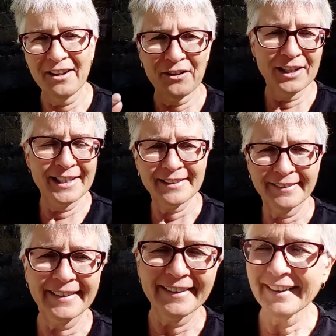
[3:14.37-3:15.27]
les
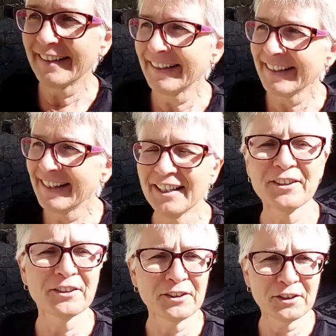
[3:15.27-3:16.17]
sangrias et
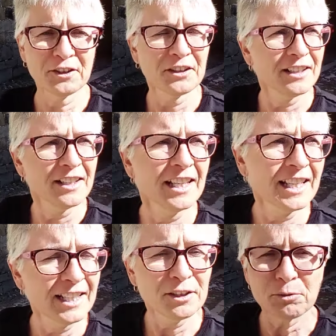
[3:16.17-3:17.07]

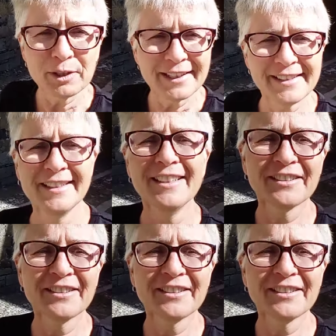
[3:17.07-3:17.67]
les rouléguis,